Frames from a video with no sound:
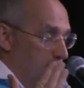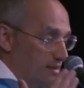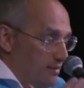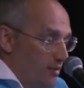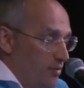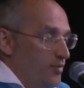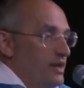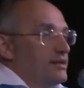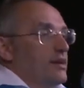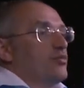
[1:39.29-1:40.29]
к своему
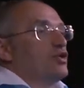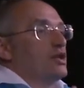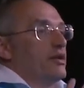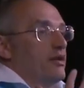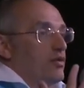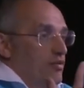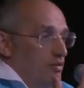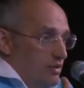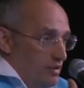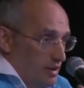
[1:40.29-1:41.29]
близкому человеку,
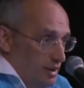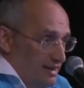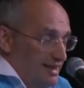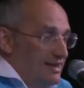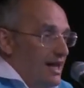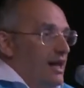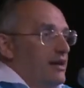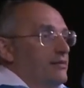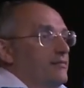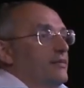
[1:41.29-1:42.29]
к
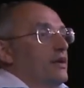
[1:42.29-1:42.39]
сестре,